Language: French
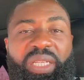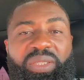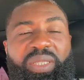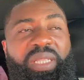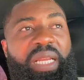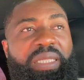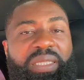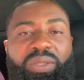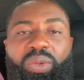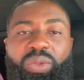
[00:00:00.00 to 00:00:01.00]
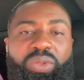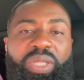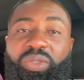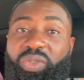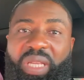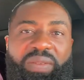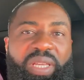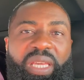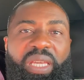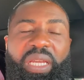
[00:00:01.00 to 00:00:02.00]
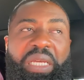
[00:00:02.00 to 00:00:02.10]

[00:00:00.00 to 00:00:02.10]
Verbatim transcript: J'étais dans la cité londonienne, je travaillais,